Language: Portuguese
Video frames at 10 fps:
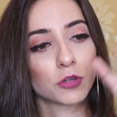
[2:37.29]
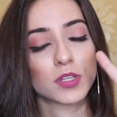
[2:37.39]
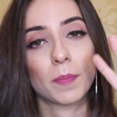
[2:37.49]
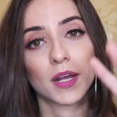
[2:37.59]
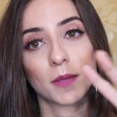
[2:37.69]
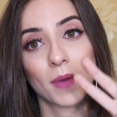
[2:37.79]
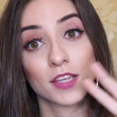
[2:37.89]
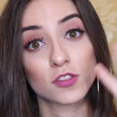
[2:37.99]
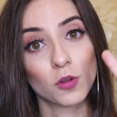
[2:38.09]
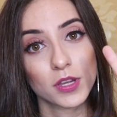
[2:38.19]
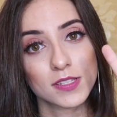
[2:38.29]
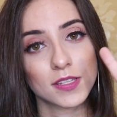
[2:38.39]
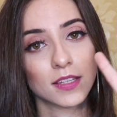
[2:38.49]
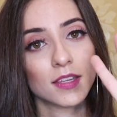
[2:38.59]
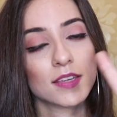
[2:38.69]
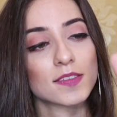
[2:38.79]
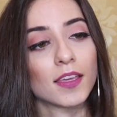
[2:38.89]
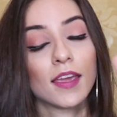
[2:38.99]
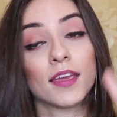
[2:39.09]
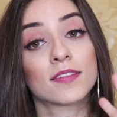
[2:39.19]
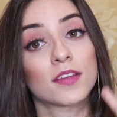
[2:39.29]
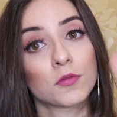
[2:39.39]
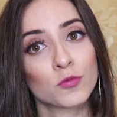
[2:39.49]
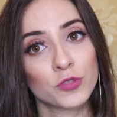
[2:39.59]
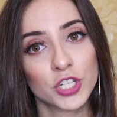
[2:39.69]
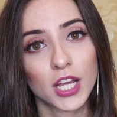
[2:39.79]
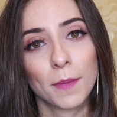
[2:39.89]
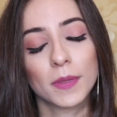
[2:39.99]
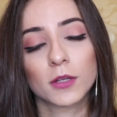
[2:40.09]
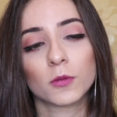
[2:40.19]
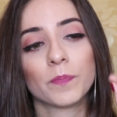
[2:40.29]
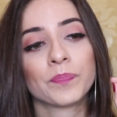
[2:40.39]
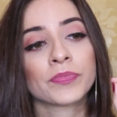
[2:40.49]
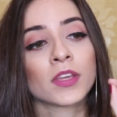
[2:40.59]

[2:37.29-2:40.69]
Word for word: Eu separei mais dois itens e são de cabelo.